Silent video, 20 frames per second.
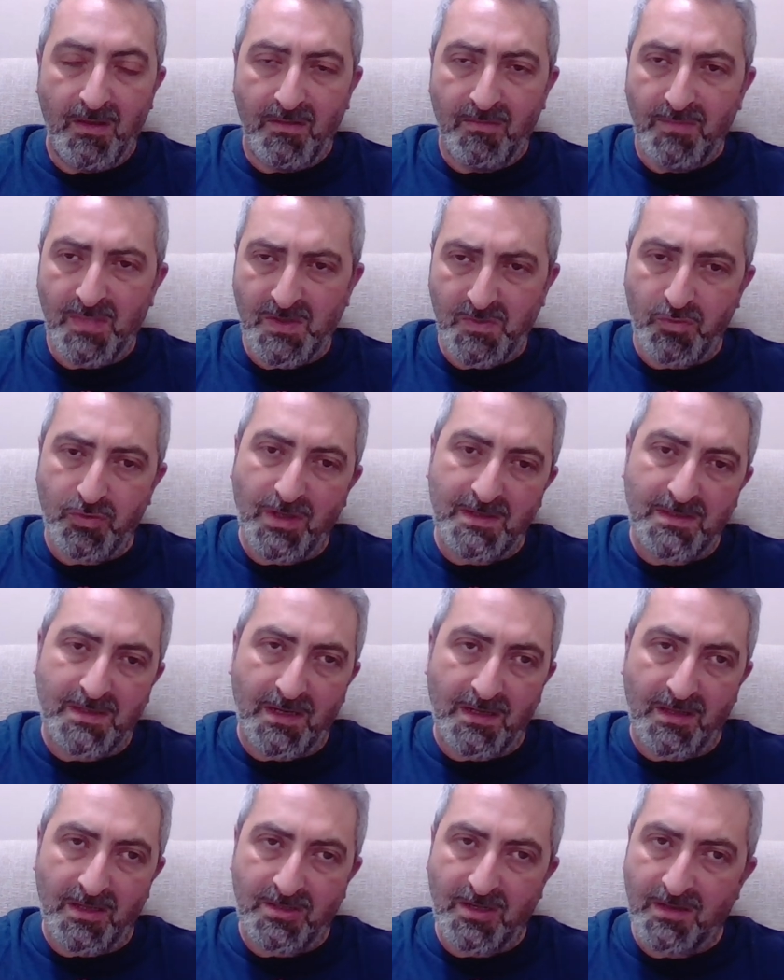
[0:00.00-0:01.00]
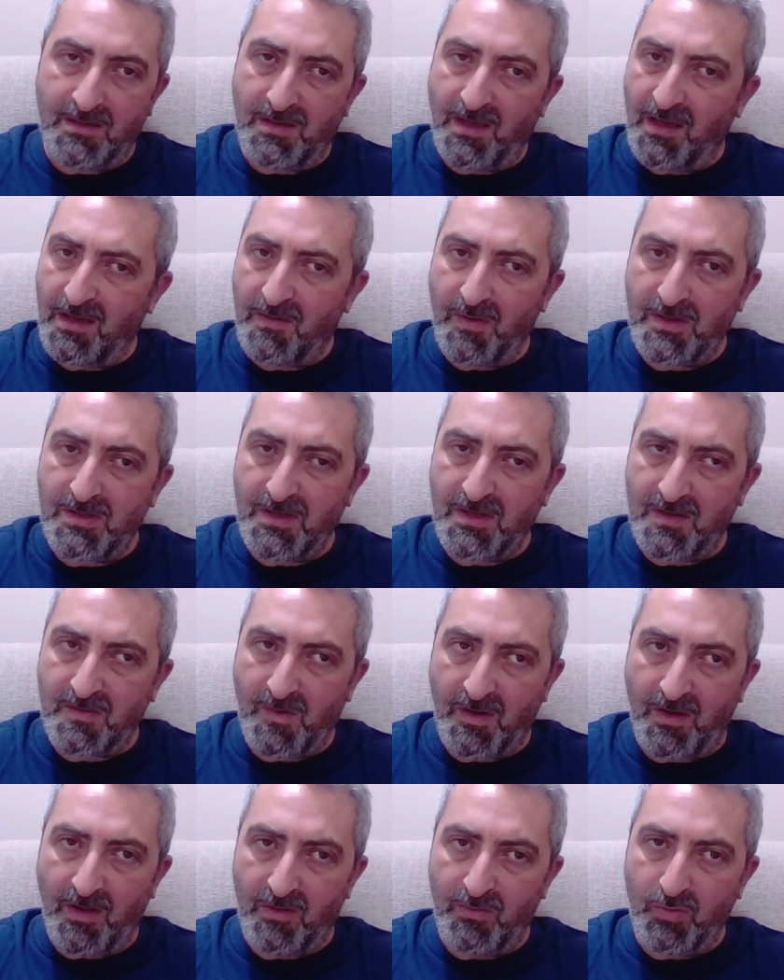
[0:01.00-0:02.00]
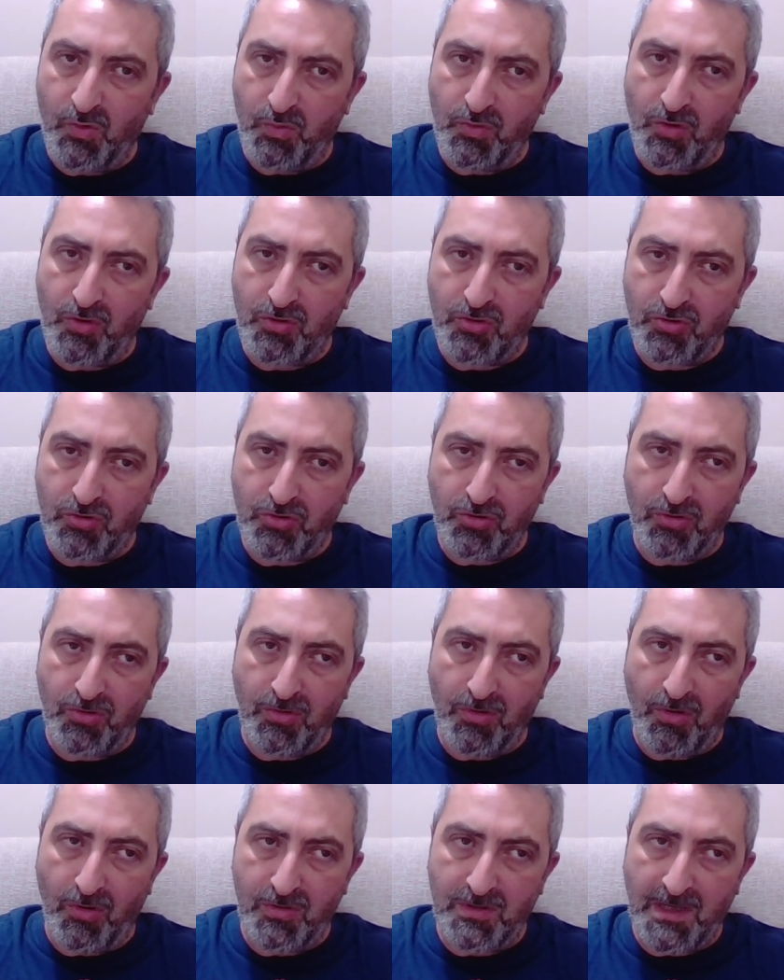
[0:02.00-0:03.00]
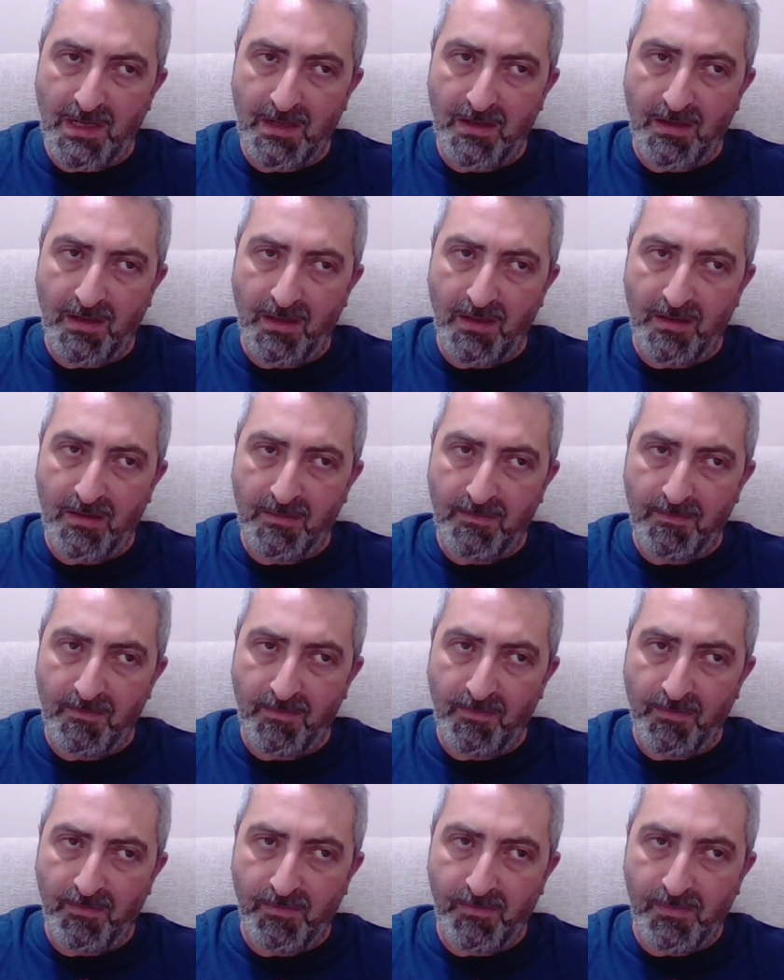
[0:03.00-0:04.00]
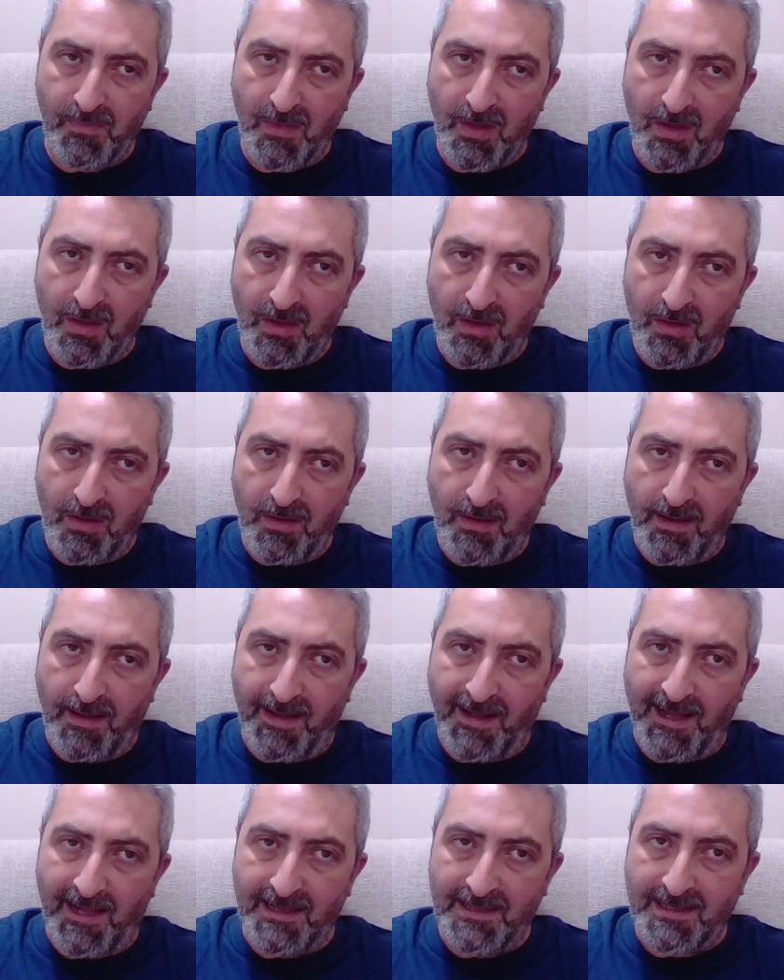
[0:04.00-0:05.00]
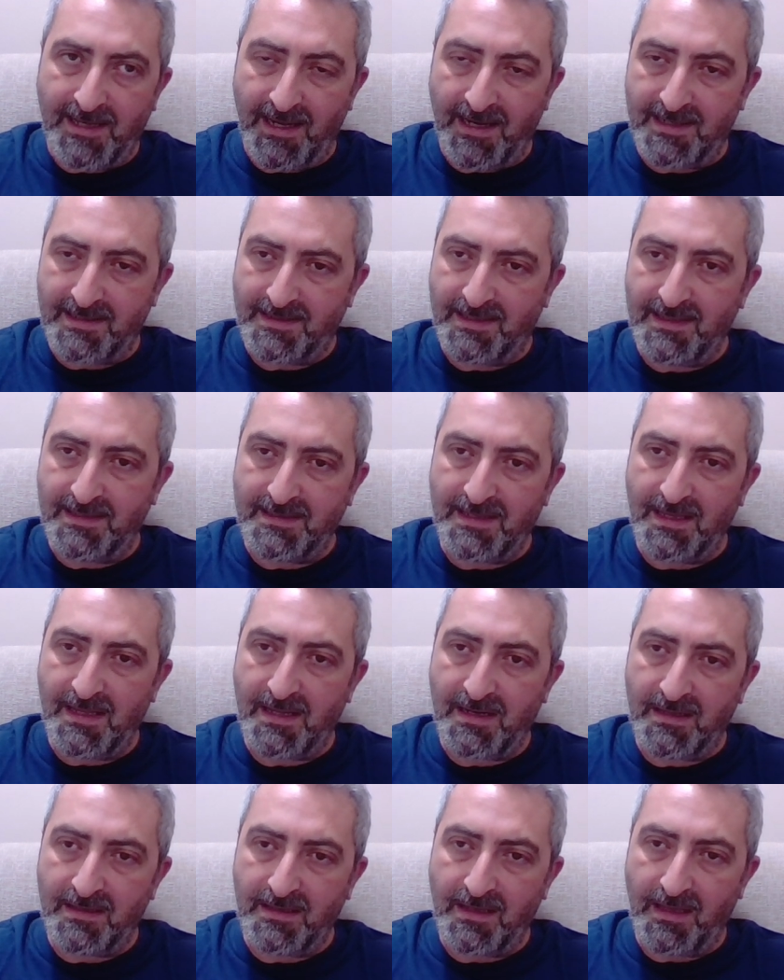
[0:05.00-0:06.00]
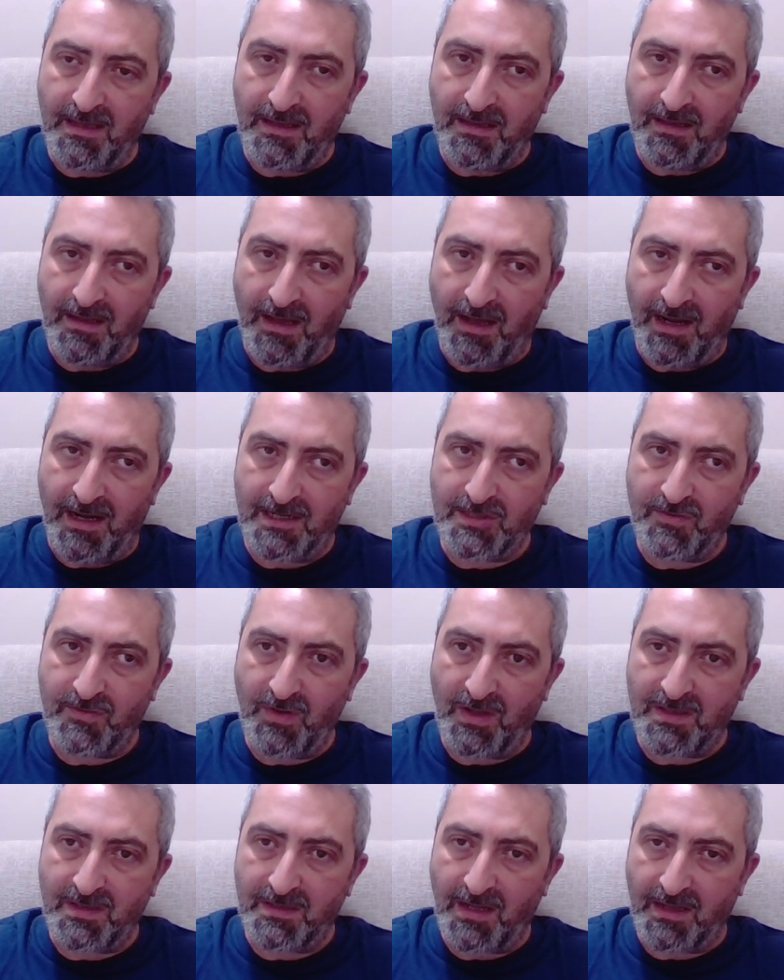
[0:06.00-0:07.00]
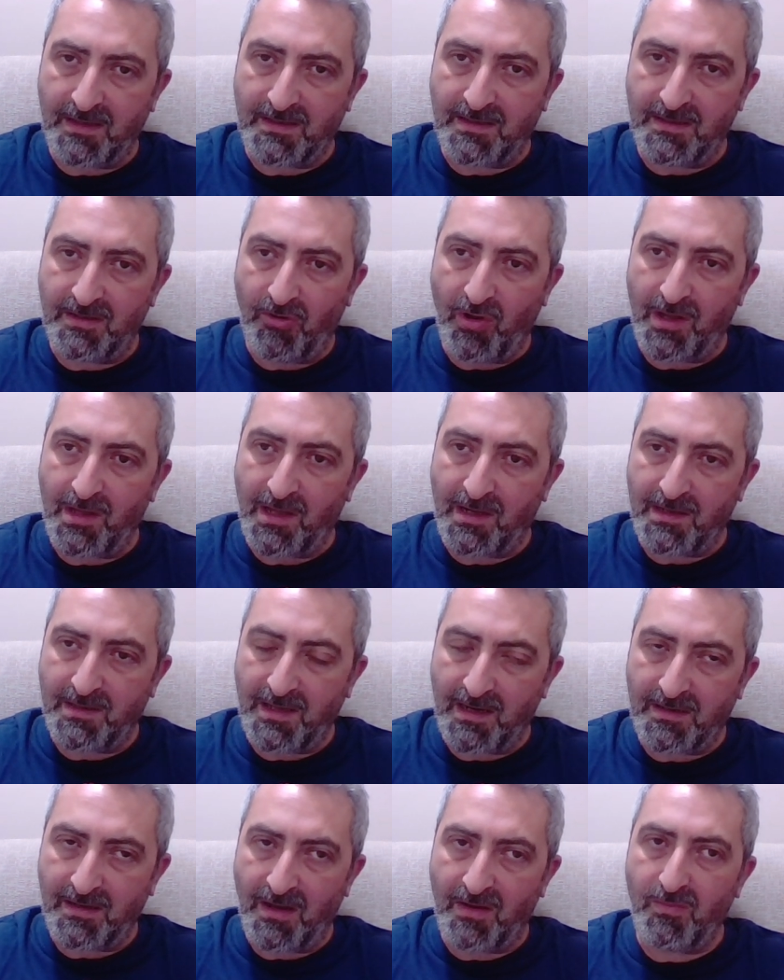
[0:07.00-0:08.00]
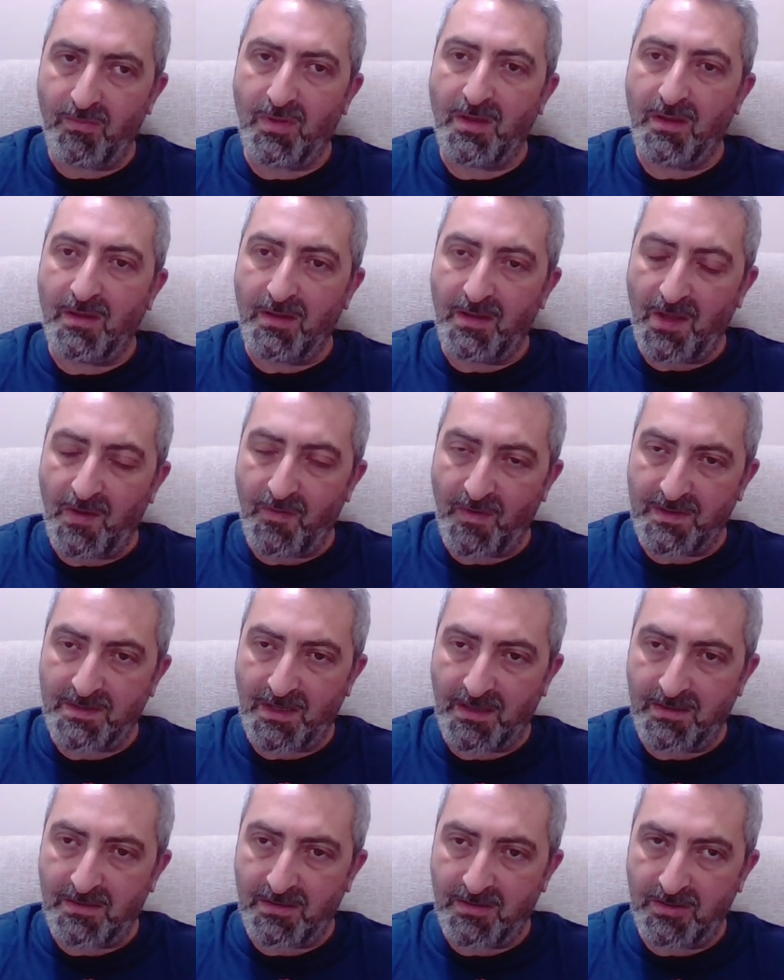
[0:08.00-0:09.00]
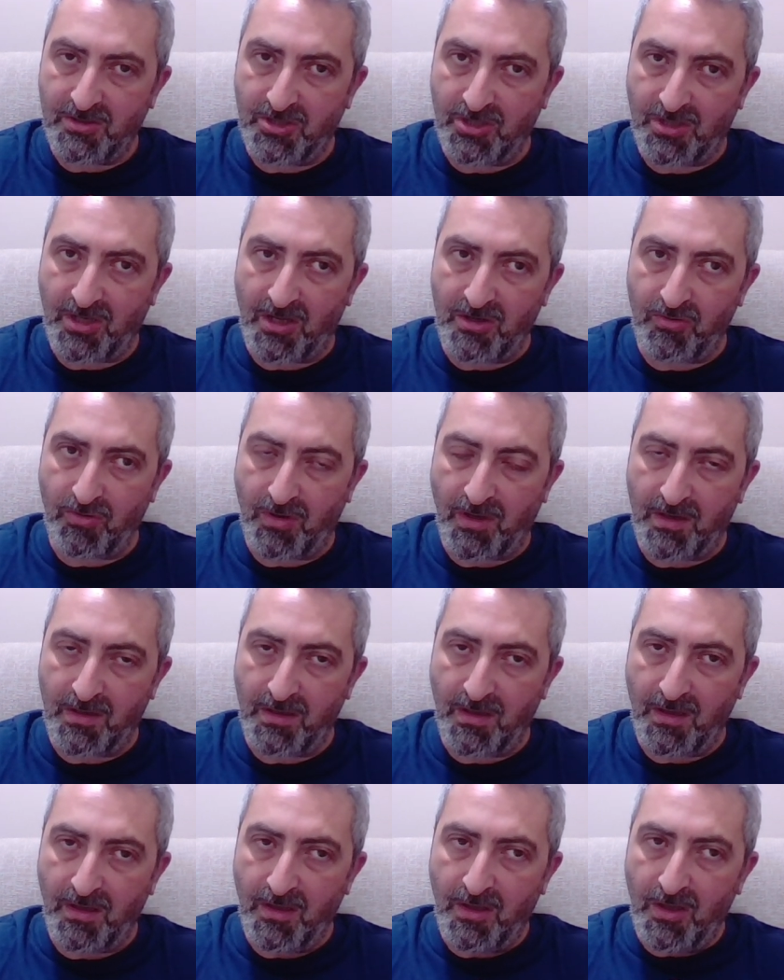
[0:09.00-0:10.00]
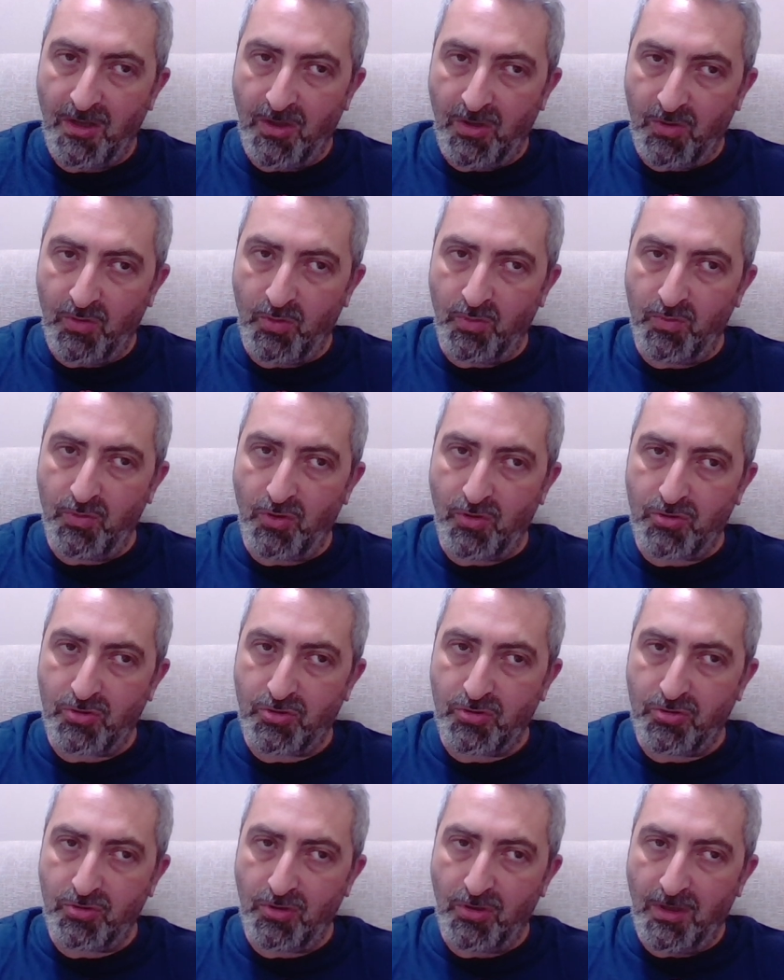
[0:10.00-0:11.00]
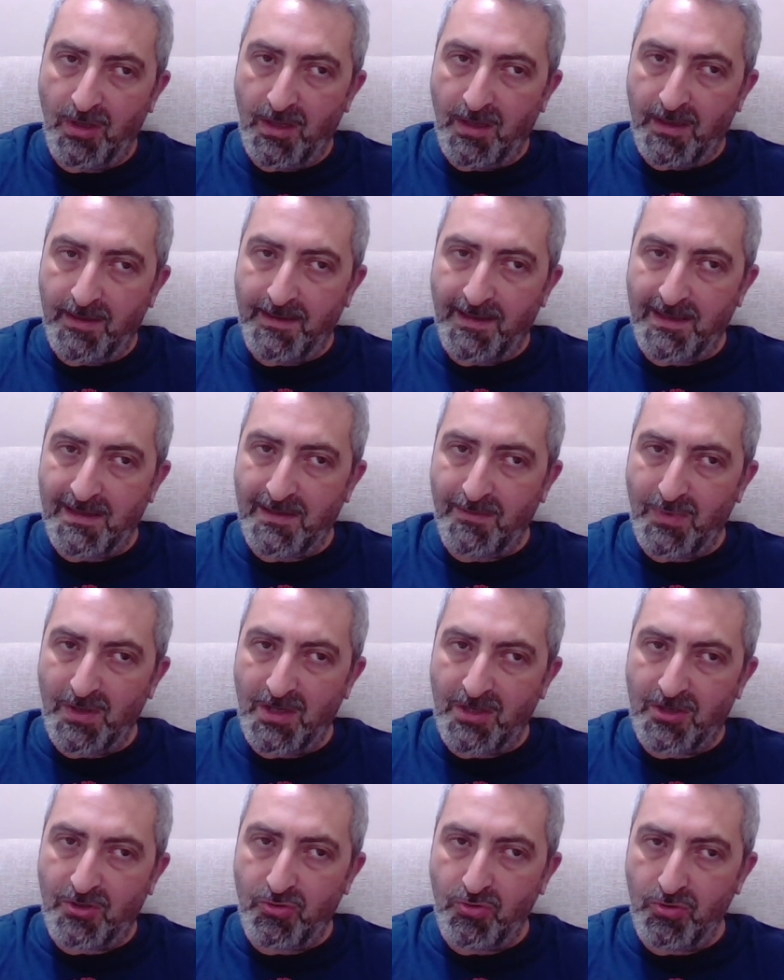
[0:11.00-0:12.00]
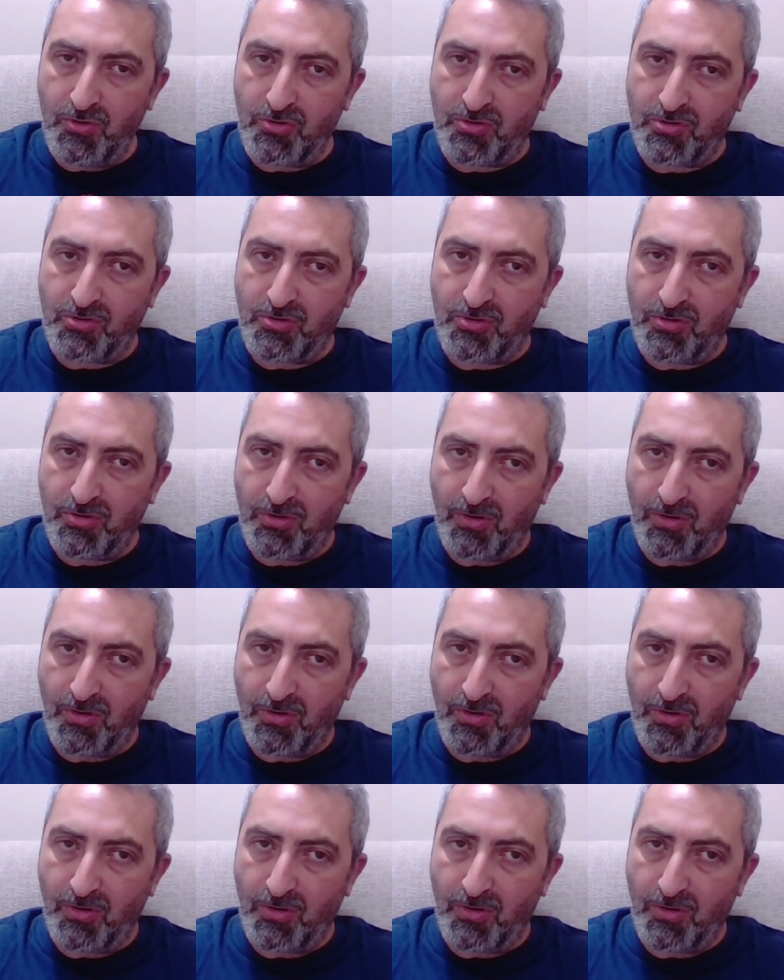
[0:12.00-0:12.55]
Biz buradayız arkadaşlar. Takip edeceğiz bakalım. Umuyoruz şu özellikle halka arz hisselerinde arz fiyatının altında olanlar tekrar bir nefes alır. Çıkar yukarıya. Umuyoruz şu 7200